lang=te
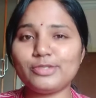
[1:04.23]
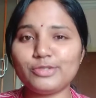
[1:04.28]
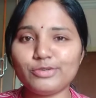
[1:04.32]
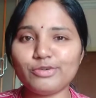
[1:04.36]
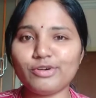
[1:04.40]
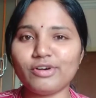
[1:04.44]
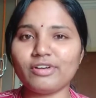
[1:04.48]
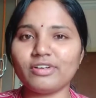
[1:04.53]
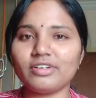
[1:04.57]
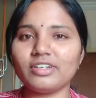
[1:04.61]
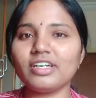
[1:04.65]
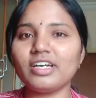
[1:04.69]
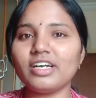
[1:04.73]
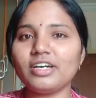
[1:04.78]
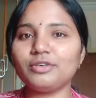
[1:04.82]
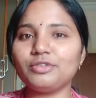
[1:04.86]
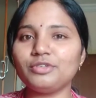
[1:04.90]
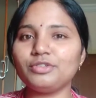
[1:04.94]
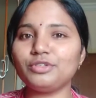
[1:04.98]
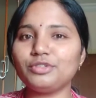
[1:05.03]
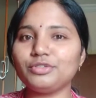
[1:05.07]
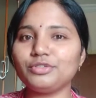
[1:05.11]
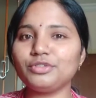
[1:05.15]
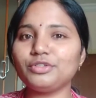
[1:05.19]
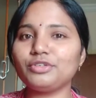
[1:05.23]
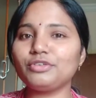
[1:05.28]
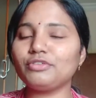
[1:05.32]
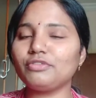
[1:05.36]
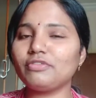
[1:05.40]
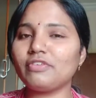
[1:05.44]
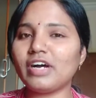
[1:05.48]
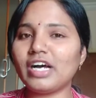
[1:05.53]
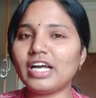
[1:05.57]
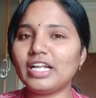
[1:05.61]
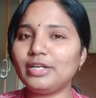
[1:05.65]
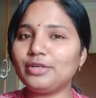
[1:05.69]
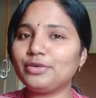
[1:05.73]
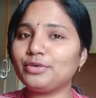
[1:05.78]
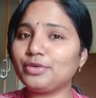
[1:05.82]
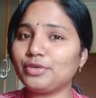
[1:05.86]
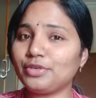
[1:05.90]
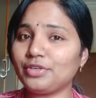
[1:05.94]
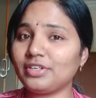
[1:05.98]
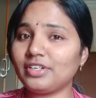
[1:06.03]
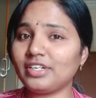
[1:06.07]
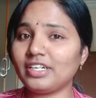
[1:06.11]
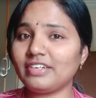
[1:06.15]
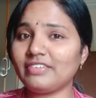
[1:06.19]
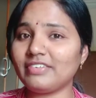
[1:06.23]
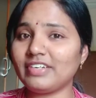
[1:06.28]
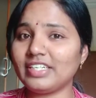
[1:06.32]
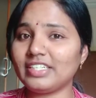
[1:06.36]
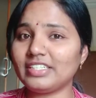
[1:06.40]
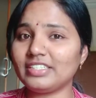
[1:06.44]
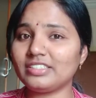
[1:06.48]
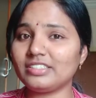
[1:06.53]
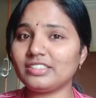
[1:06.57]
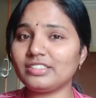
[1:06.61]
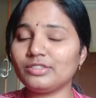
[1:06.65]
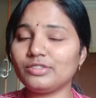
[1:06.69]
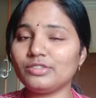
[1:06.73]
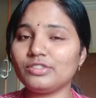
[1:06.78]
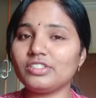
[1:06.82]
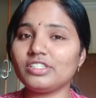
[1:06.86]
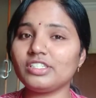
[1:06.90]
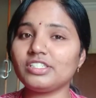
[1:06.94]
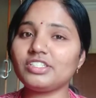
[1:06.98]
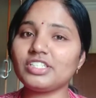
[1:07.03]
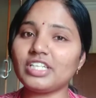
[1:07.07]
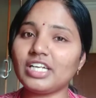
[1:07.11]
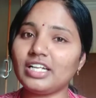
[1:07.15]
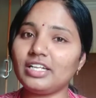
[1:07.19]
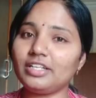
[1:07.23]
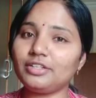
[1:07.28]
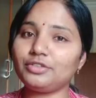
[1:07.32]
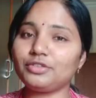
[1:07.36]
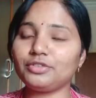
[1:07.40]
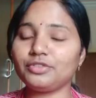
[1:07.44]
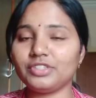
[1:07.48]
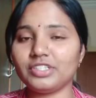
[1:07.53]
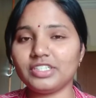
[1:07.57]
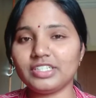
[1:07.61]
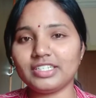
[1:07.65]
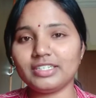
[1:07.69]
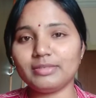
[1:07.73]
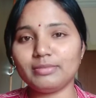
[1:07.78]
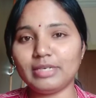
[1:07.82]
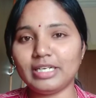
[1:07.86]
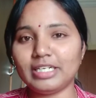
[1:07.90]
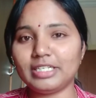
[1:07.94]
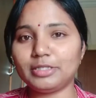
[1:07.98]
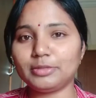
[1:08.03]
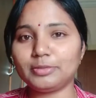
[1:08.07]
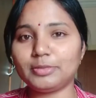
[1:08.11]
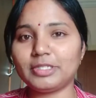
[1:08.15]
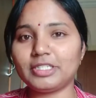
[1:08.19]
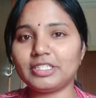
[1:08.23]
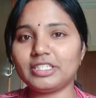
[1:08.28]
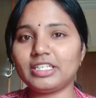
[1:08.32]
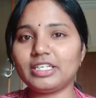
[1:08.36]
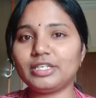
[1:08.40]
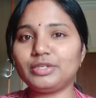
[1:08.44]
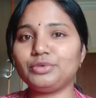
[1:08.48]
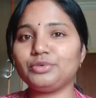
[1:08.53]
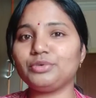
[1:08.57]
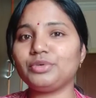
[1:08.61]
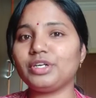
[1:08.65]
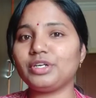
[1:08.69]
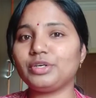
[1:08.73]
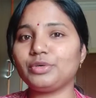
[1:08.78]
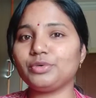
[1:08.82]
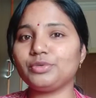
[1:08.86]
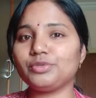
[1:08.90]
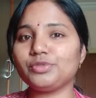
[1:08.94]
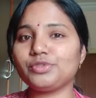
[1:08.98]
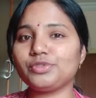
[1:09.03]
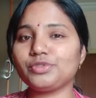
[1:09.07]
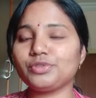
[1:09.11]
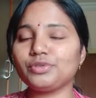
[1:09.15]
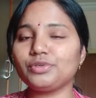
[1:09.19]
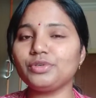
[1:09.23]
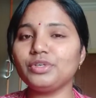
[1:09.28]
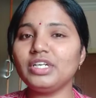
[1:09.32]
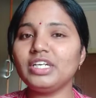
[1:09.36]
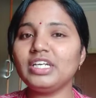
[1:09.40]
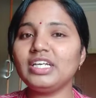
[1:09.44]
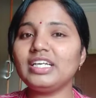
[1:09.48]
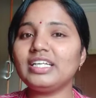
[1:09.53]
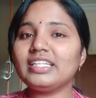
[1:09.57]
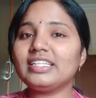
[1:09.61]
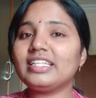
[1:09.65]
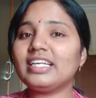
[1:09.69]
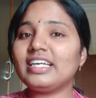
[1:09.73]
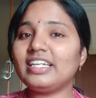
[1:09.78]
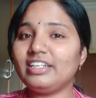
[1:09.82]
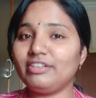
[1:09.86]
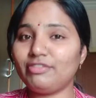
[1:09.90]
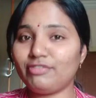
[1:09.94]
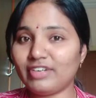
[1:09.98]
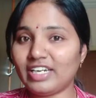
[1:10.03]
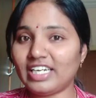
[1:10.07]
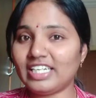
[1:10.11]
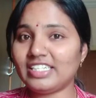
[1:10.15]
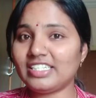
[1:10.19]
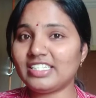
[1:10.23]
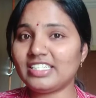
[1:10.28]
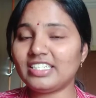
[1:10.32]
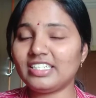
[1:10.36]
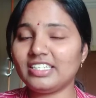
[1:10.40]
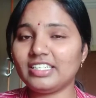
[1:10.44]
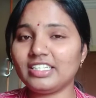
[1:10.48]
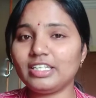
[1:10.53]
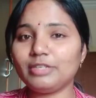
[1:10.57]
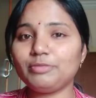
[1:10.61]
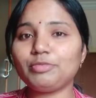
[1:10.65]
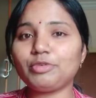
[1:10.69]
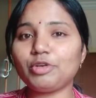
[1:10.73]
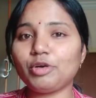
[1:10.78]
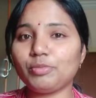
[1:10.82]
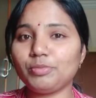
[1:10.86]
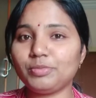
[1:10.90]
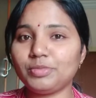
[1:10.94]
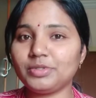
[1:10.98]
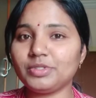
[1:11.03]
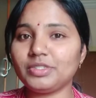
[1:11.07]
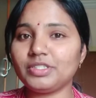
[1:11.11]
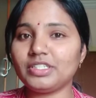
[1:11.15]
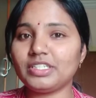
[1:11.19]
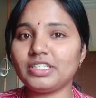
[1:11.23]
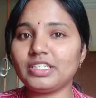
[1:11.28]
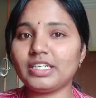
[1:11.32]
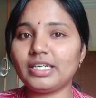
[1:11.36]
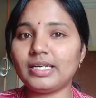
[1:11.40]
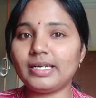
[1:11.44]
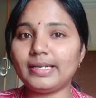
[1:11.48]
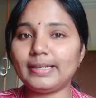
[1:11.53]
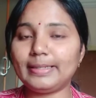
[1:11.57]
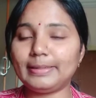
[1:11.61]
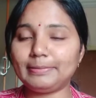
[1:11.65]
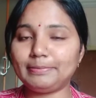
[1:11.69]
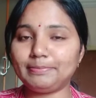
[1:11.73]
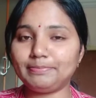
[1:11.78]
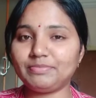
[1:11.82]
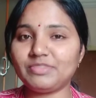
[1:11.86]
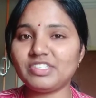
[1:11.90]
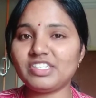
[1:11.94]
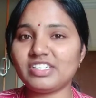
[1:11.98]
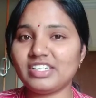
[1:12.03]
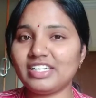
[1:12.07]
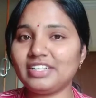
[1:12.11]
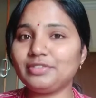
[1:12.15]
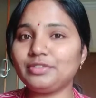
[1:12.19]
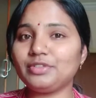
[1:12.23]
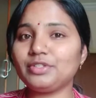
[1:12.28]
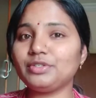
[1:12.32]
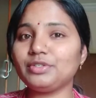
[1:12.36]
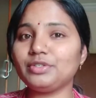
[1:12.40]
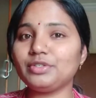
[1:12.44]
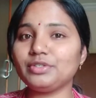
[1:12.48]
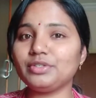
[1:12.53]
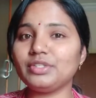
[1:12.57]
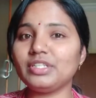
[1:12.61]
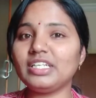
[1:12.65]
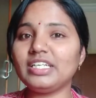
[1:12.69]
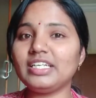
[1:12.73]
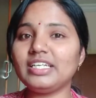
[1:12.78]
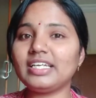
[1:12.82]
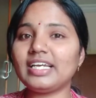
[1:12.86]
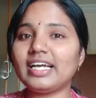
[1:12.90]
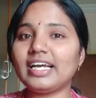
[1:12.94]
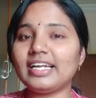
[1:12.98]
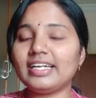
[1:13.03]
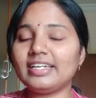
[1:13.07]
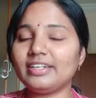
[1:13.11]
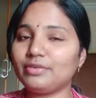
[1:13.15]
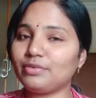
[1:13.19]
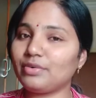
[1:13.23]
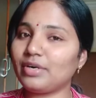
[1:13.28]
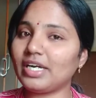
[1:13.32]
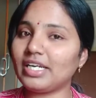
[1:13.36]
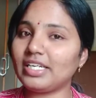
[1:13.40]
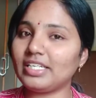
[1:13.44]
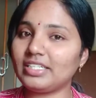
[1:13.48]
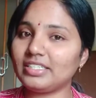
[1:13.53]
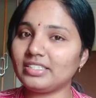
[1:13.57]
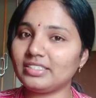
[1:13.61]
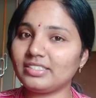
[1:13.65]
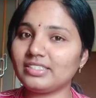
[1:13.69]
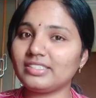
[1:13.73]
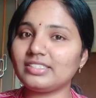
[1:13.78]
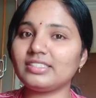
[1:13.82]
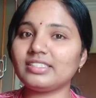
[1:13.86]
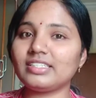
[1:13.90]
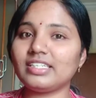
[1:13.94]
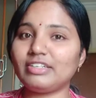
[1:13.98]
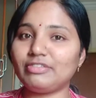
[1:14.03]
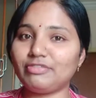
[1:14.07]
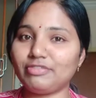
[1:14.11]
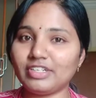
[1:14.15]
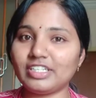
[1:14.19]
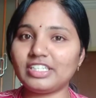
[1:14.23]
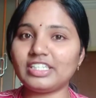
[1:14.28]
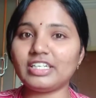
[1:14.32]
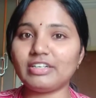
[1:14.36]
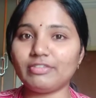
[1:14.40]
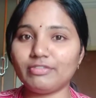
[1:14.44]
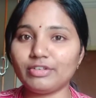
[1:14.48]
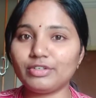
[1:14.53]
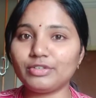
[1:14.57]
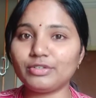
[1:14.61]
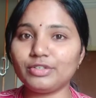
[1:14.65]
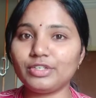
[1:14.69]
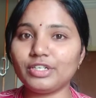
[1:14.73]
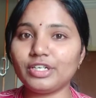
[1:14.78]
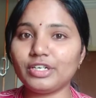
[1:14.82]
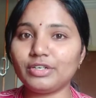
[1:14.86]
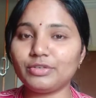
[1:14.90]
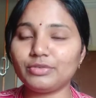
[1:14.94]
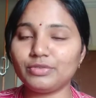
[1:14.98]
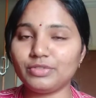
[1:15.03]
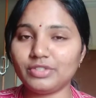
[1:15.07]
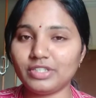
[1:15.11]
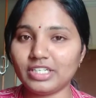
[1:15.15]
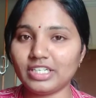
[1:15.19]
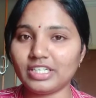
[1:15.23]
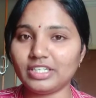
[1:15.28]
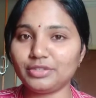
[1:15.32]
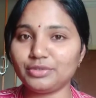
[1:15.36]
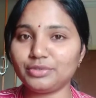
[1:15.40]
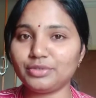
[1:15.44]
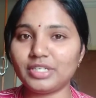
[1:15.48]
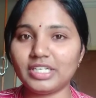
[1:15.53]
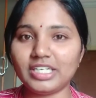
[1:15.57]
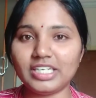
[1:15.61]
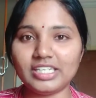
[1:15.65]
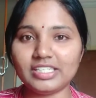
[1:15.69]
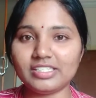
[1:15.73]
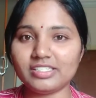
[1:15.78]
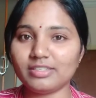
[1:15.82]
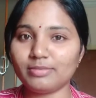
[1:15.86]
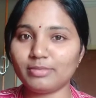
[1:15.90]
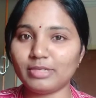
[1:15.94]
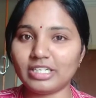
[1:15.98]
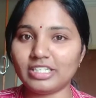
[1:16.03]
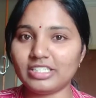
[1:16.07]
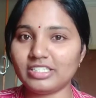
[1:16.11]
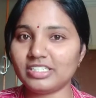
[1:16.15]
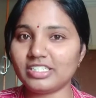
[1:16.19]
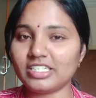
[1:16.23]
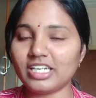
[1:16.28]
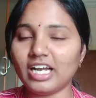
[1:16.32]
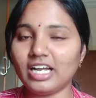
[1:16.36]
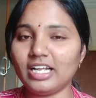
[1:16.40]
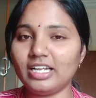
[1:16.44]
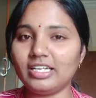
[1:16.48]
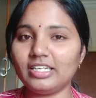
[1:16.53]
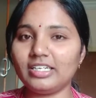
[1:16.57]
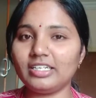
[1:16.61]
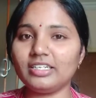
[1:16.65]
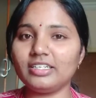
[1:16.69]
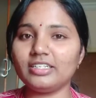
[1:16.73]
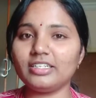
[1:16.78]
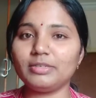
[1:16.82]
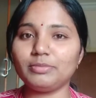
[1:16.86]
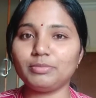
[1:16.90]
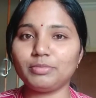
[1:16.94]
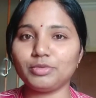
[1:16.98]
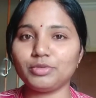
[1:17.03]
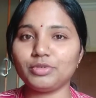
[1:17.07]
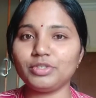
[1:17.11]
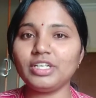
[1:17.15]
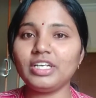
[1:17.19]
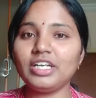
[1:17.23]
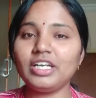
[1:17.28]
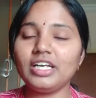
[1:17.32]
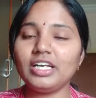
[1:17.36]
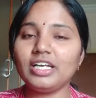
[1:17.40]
స్ట్రాంగ్గా ఉంటుందో వాళ్ళు కరోనా వైరస్ నుంచి చాలా తొందరగా బయటపడతారు అండ్ ఆల్సో దాన్ని ఫైట్ చేయడానికి ప్రాపర్ స్ట్రెంగ్త్ ఉంటుంది అండ్ వైరస్ ఎఫెక్ట్ అవ్వకుండా ఉంటారు అనేసి మనం చాలా రిపోర్ట్